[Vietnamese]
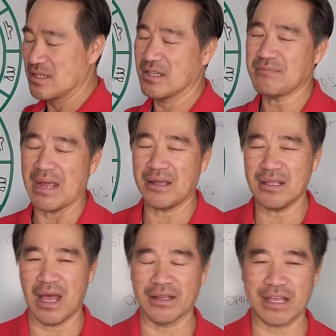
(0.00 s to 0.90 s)
nhưng mà nói
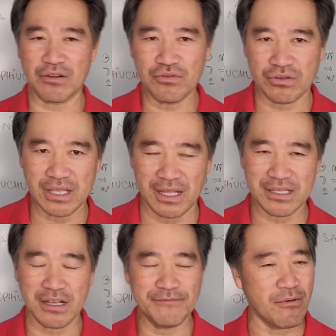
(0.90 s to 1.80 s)
à, ta cũng ngồi tên
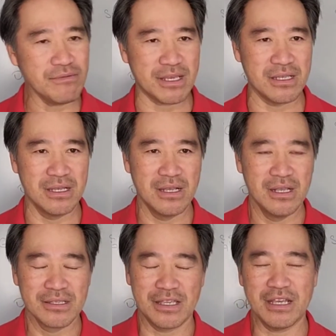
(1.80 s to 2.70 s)
ta cứ phóng đi
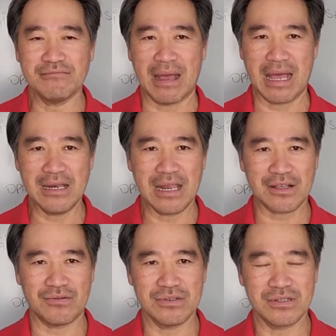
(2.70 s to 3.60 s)
thì nhân mã là con